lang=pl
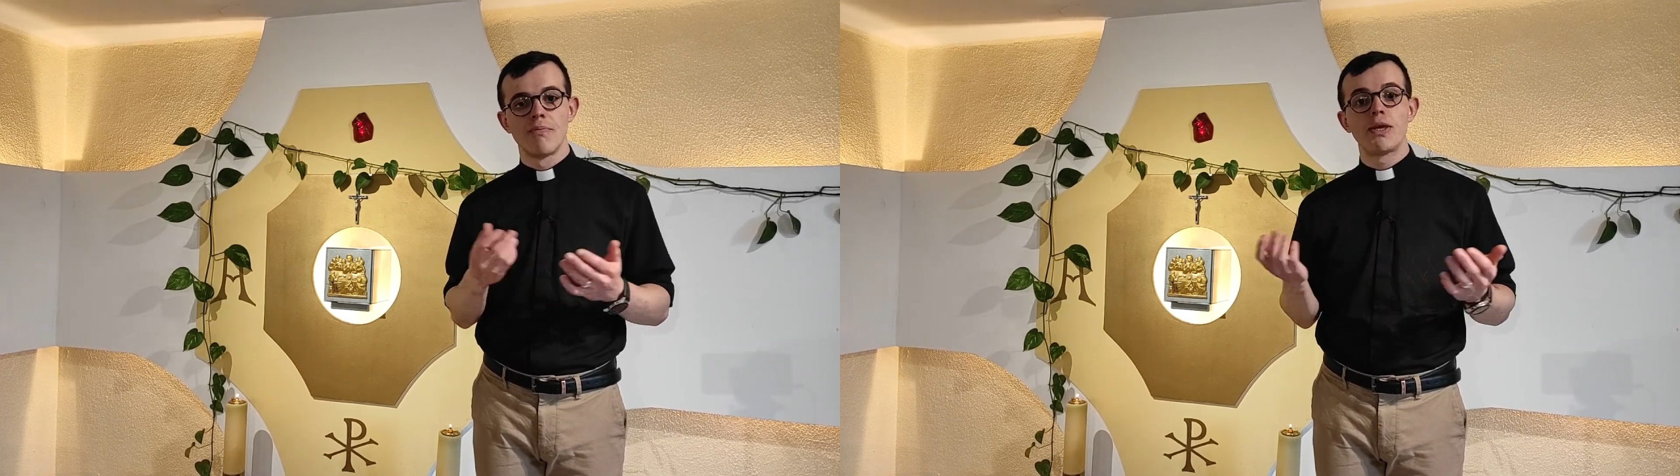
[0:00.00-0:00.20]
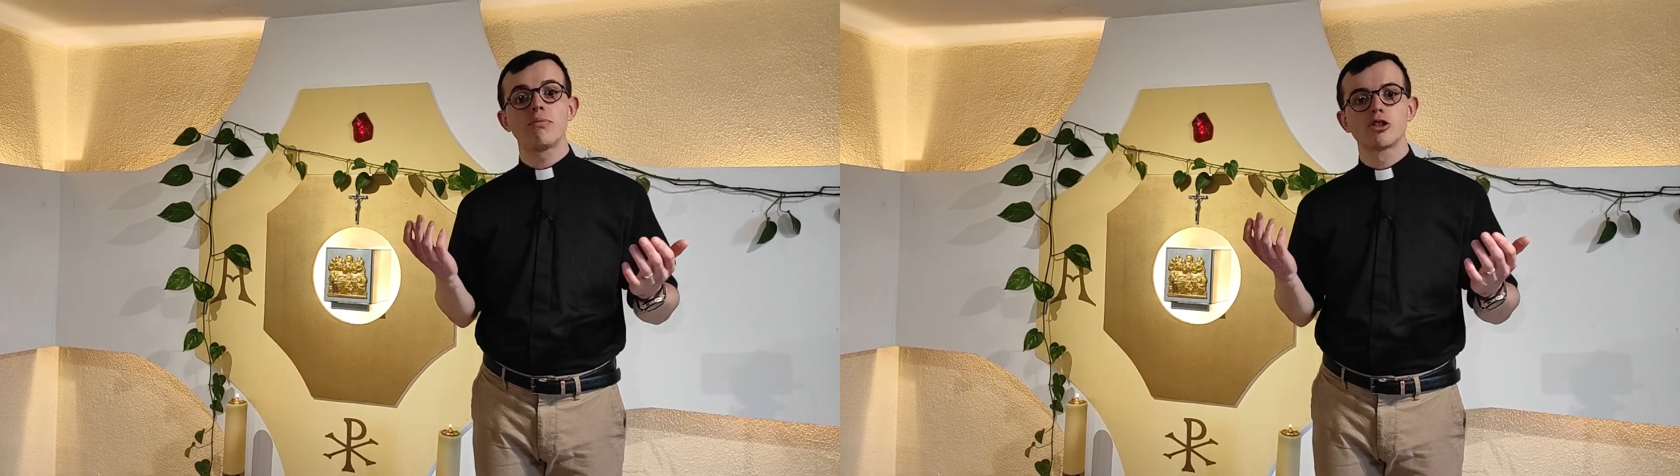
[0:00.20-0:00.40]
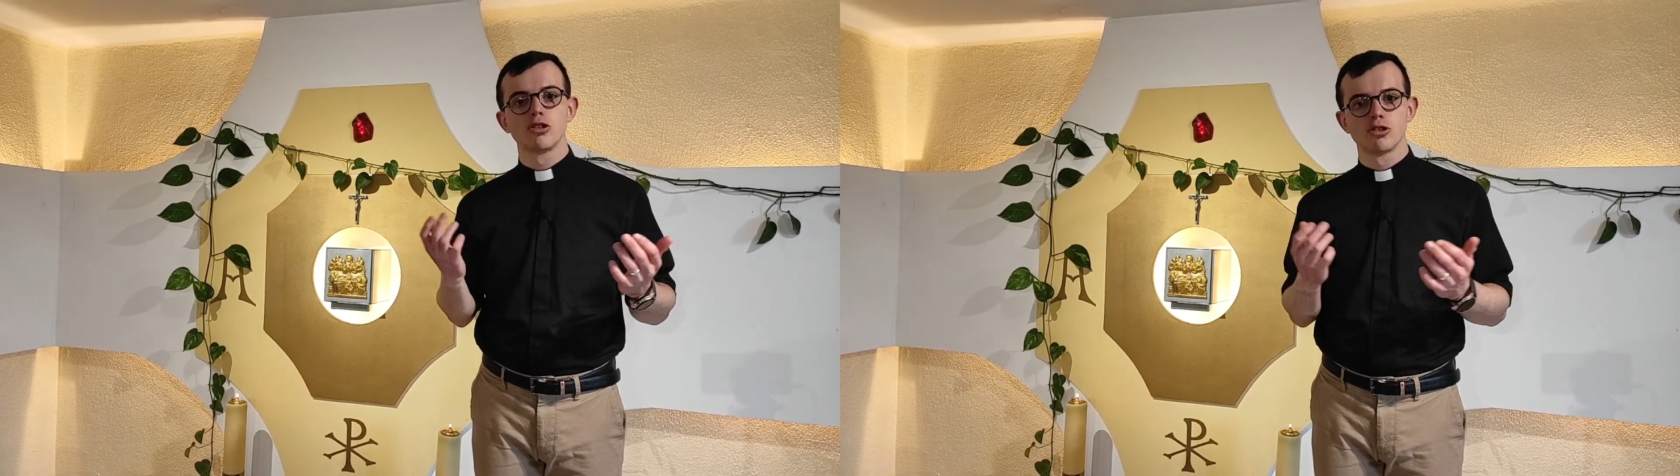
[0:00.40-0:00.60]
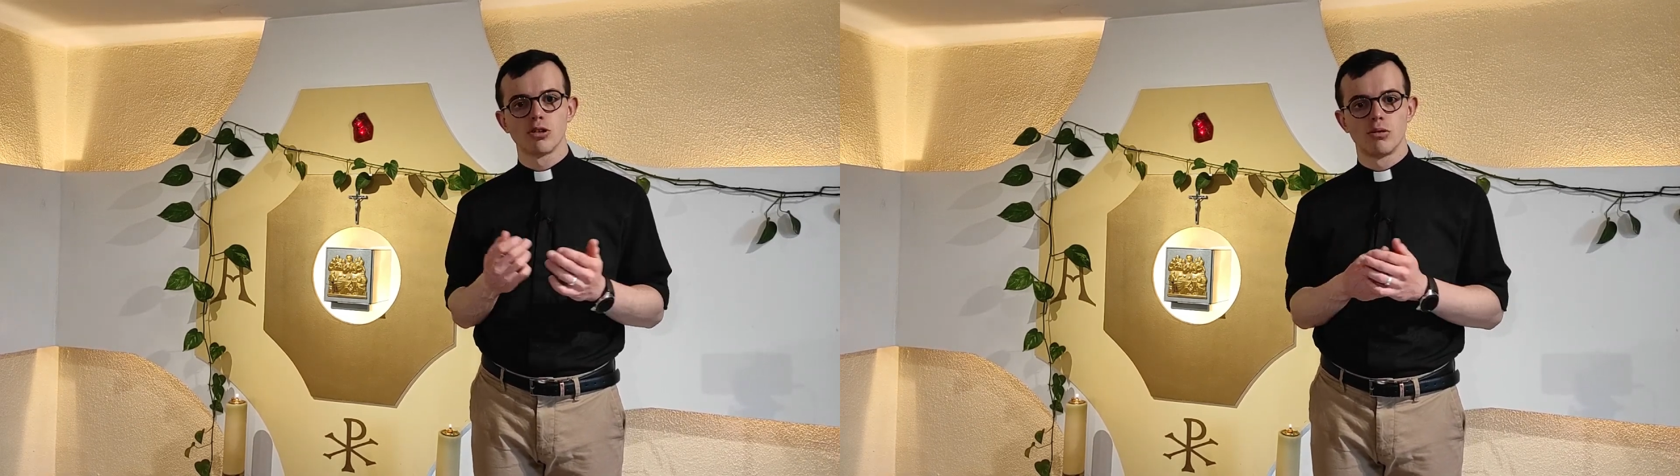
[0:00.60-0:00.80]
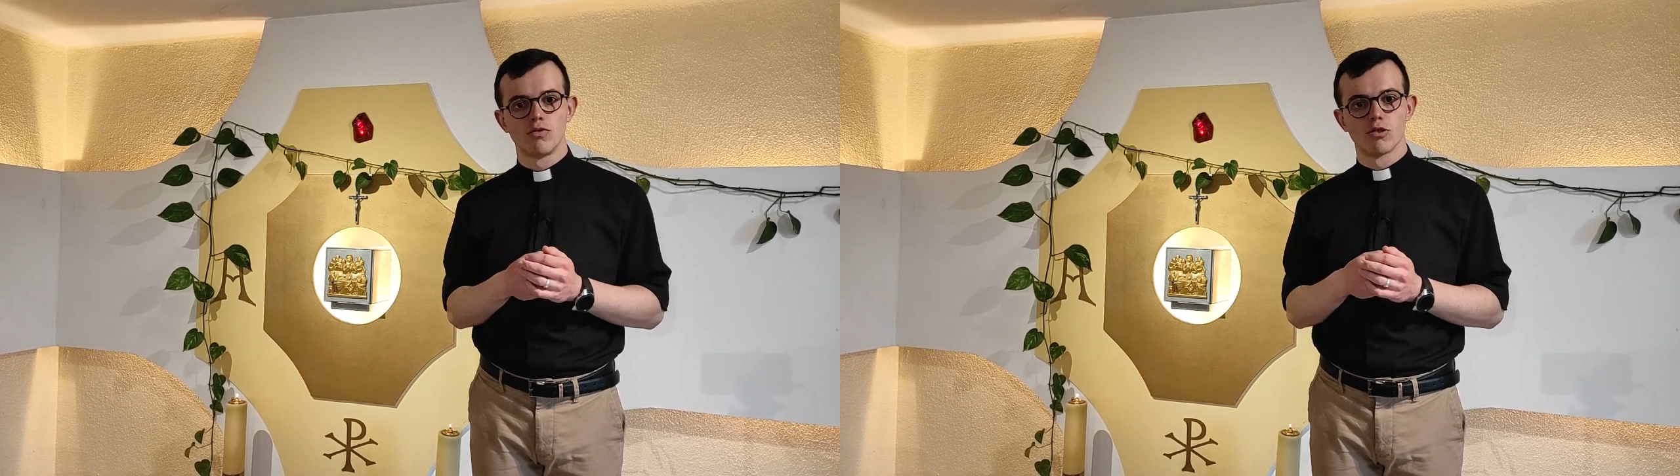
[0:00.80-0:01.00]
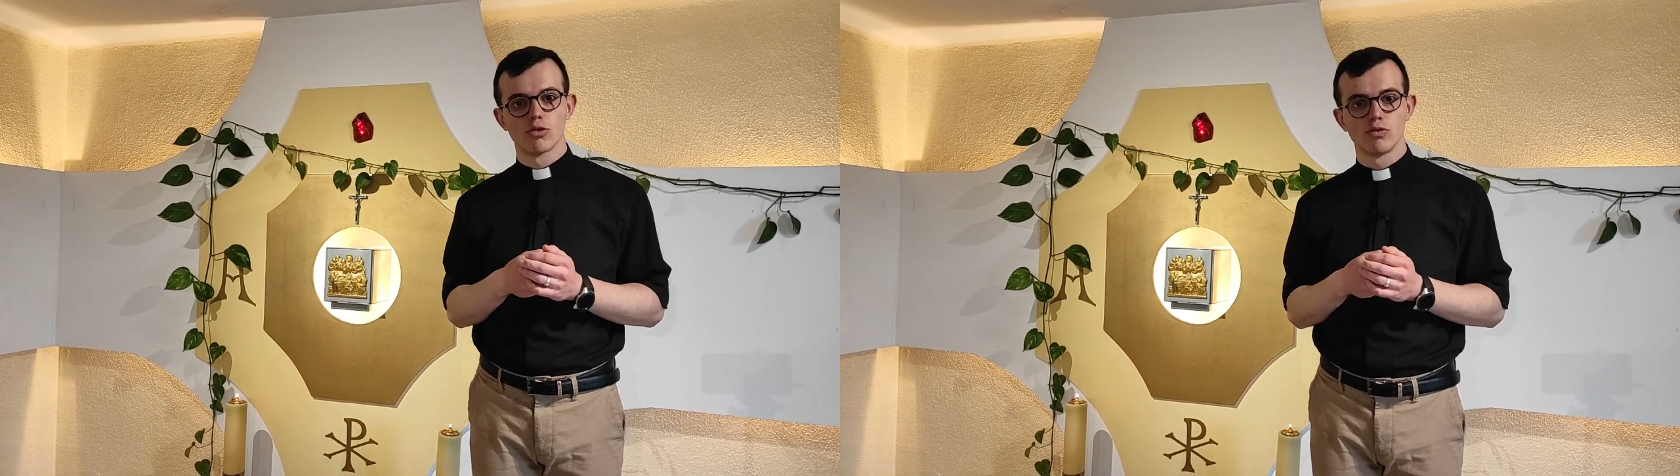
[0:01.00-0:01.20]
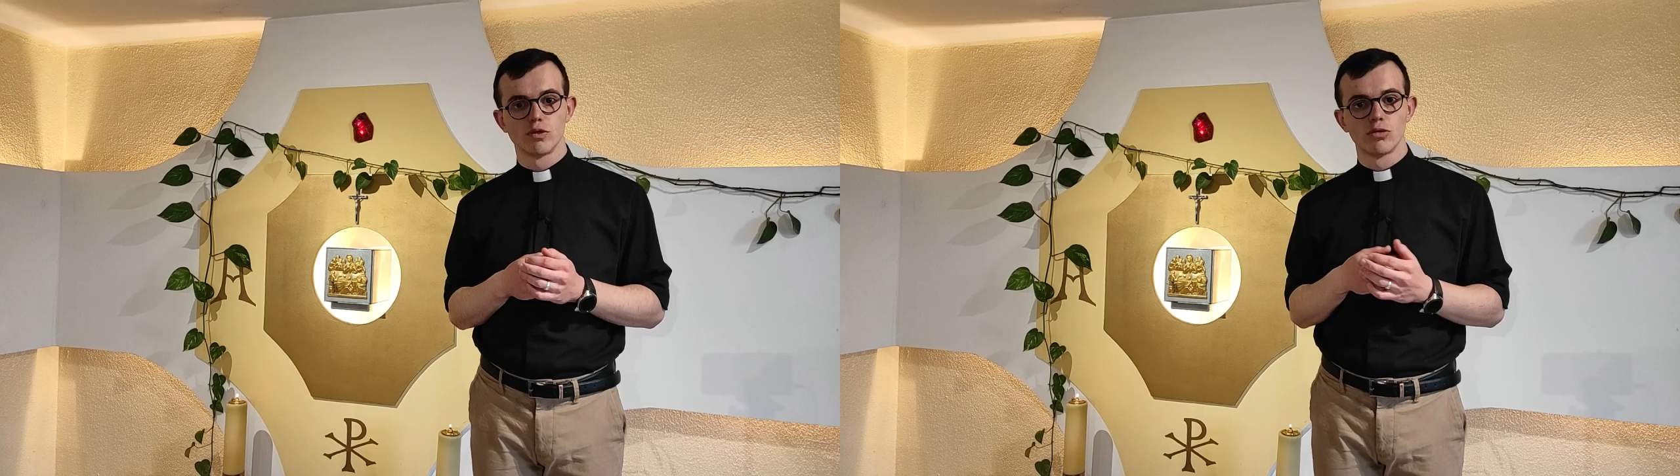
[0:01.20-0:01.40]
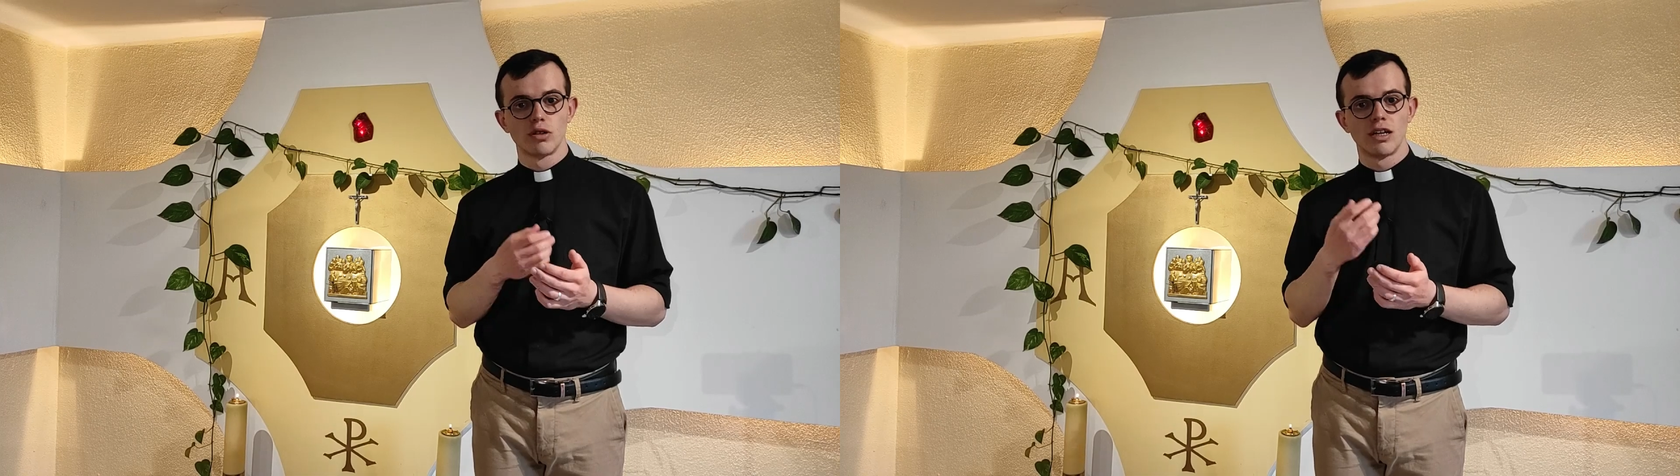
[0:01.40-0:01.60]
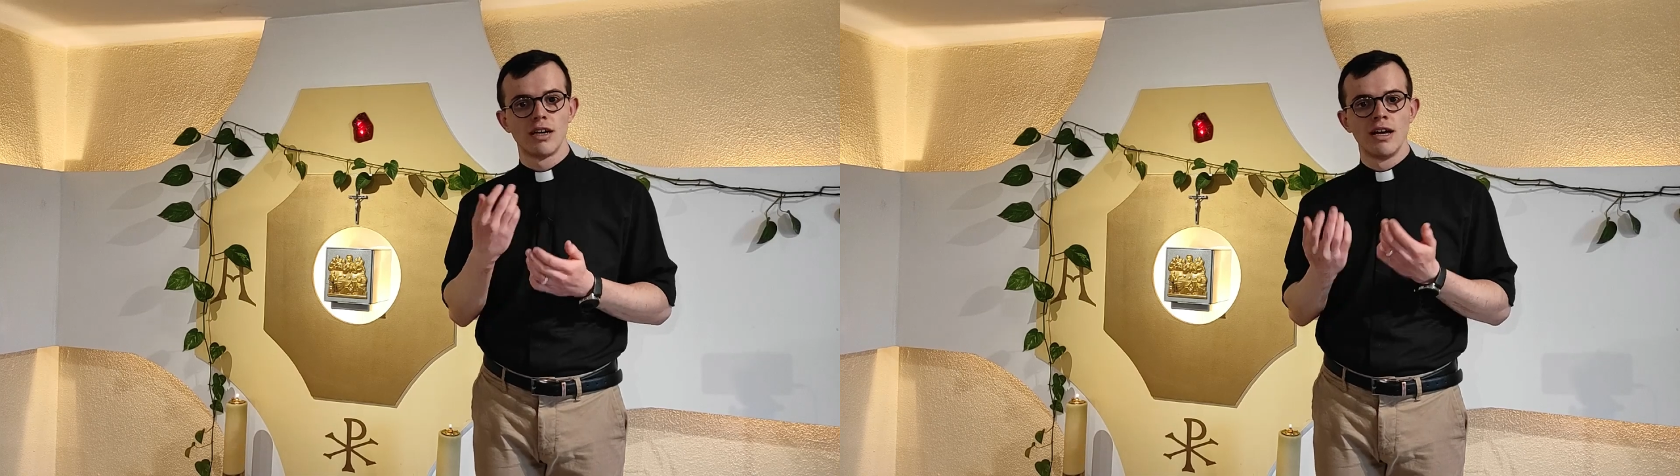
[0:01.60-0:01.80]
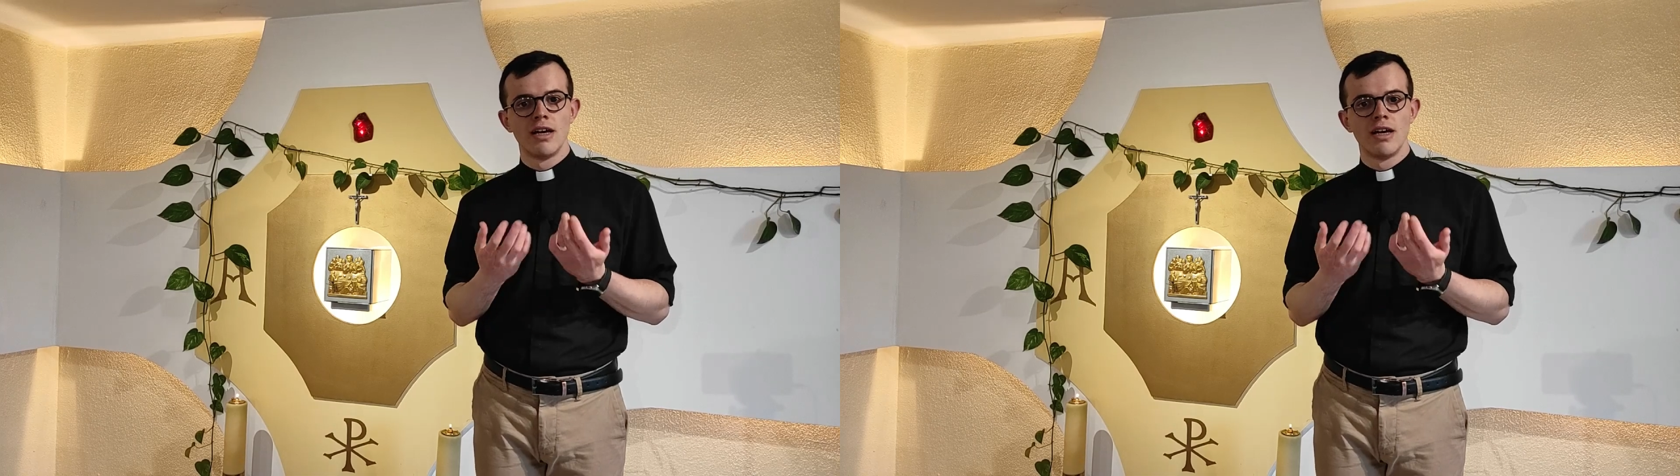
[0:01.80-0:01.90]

nie przynoszą owoców, które